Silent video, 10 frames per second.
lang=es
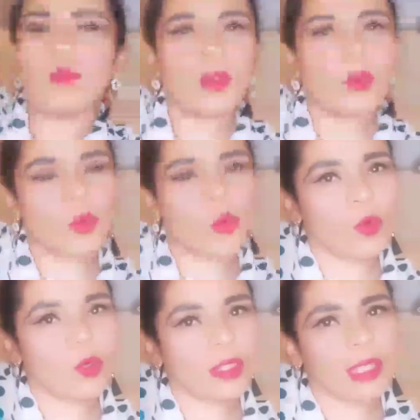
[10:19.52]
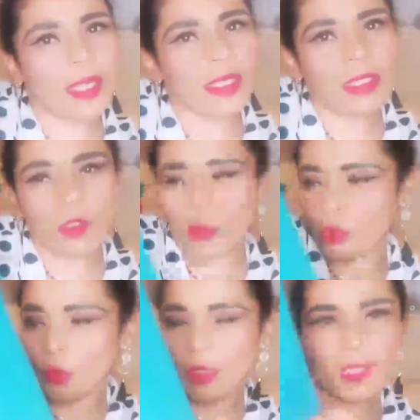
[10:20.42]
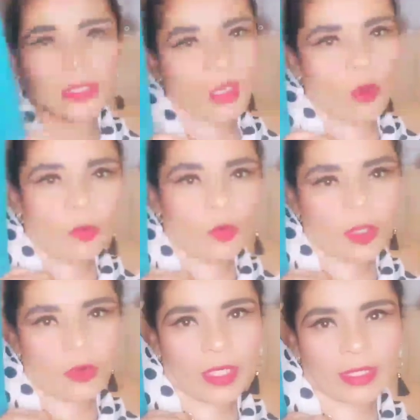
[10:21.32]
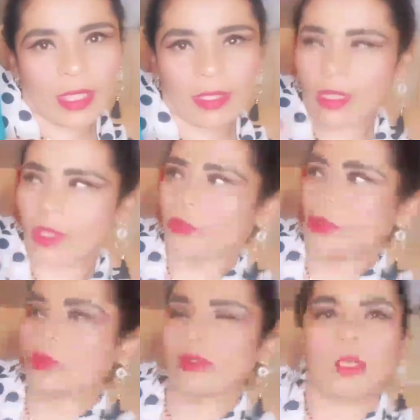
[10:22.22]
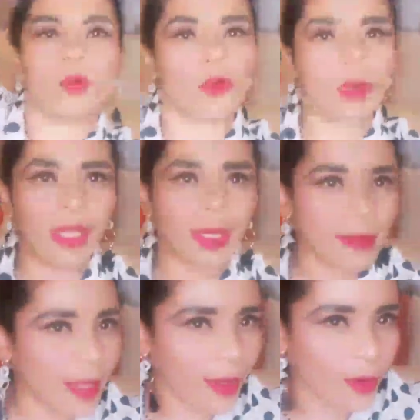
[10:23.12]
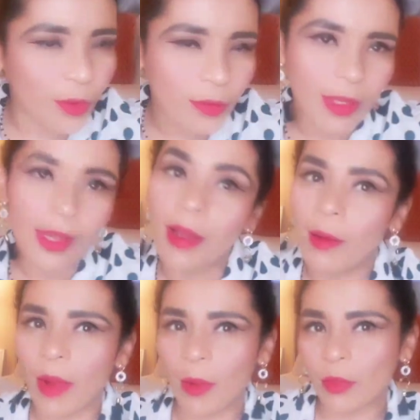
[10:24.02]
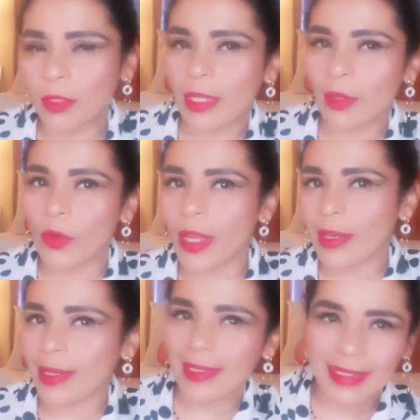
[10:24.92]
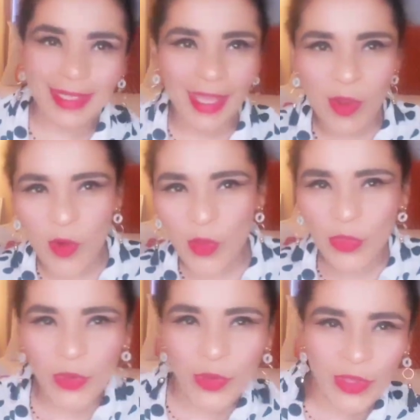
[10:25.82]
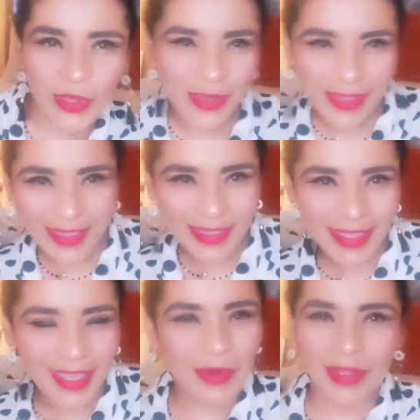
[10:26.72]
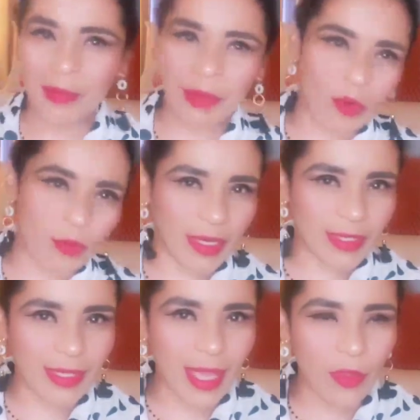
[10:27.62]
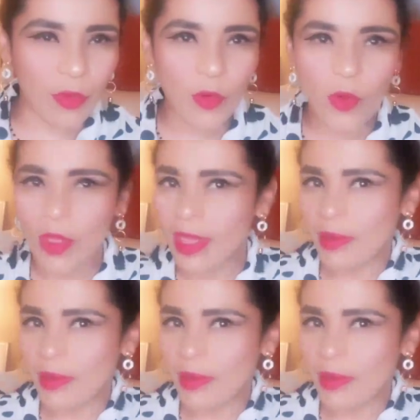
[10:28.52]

pero está en este azul turquesa y como no quiero gastar tanto, entonces con lo que ya tengo vamos a decorar este otoño. Y cuéntame cómo han estado.